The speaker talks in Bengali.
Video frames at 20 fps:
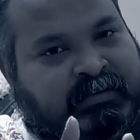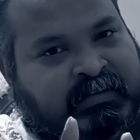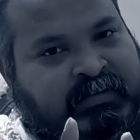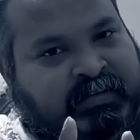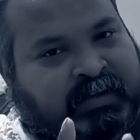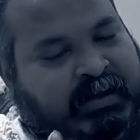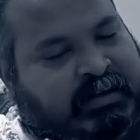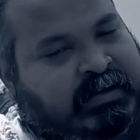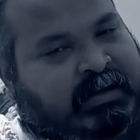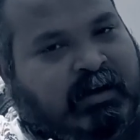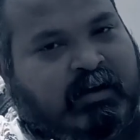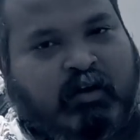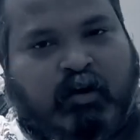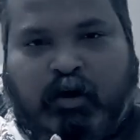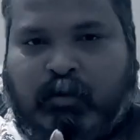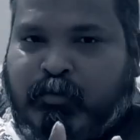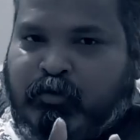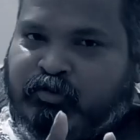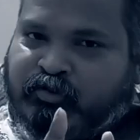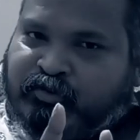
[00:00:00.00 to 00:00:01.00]
সেটা
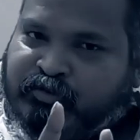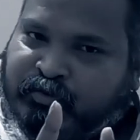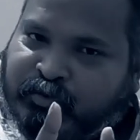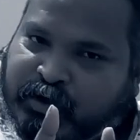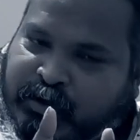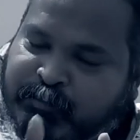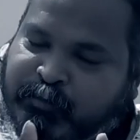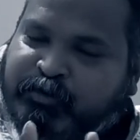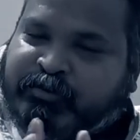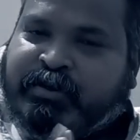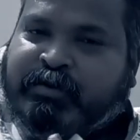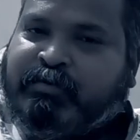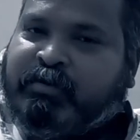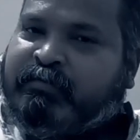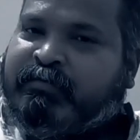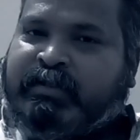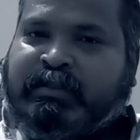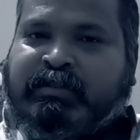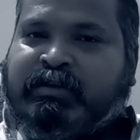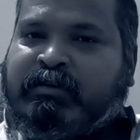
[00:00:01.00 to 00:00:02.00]
অবশ্যই পরিষ্কার
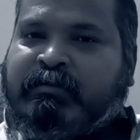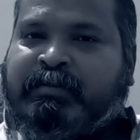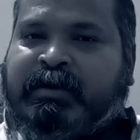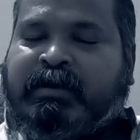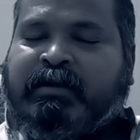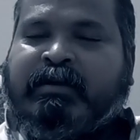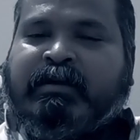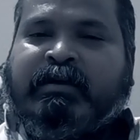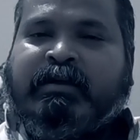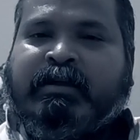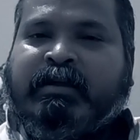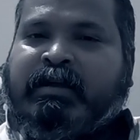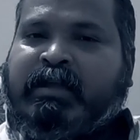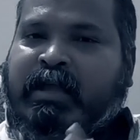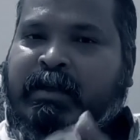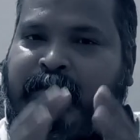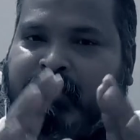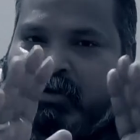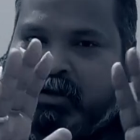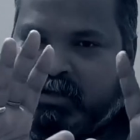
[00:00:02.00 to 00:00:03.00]
করে ফেলতে হবে
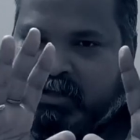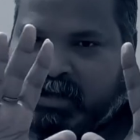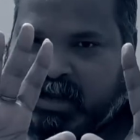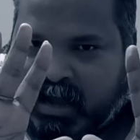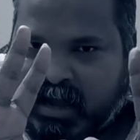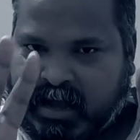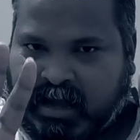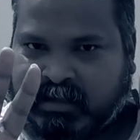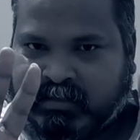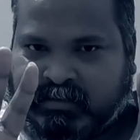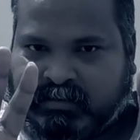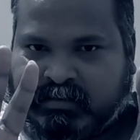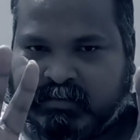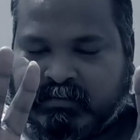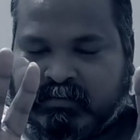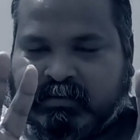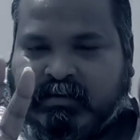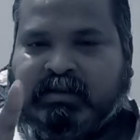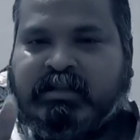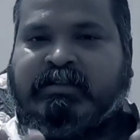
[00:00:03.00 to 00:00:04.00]
এবং নিজের হাত
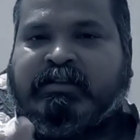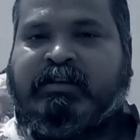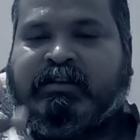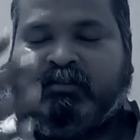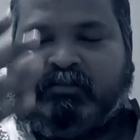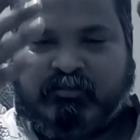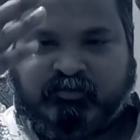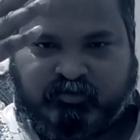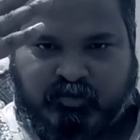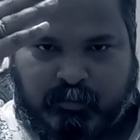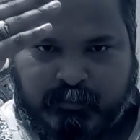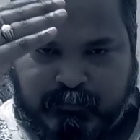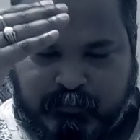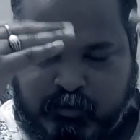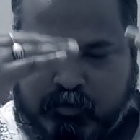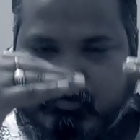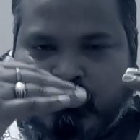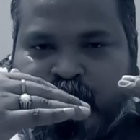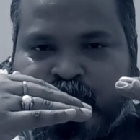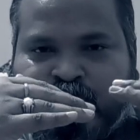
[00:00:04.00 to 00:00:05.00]
নিজের
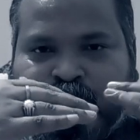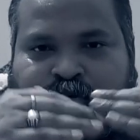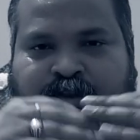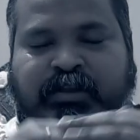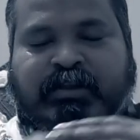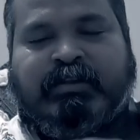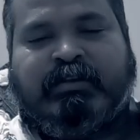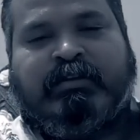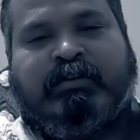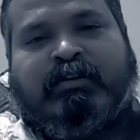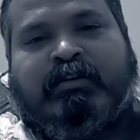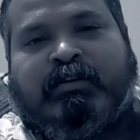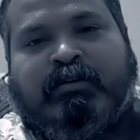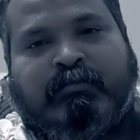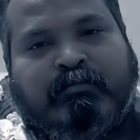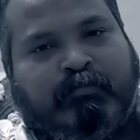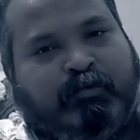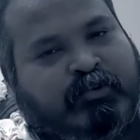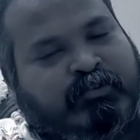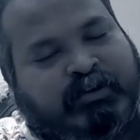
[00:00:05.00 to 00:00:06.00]
সম্পূর্ণ শরীর
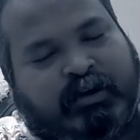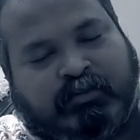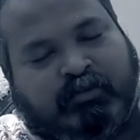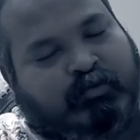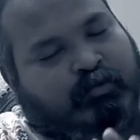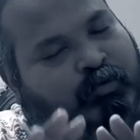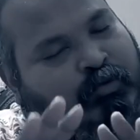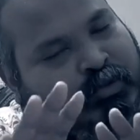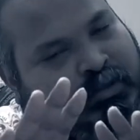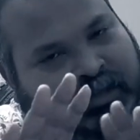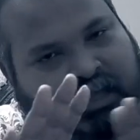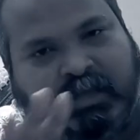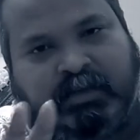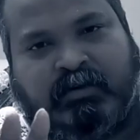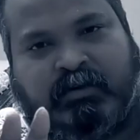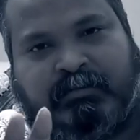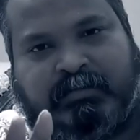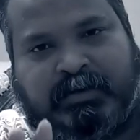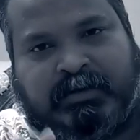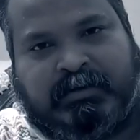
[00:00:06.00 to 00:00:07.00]
পরিষ্কার তো করতেই
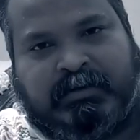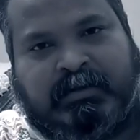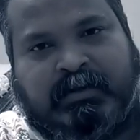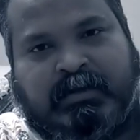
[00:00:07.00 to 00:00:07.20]
হবে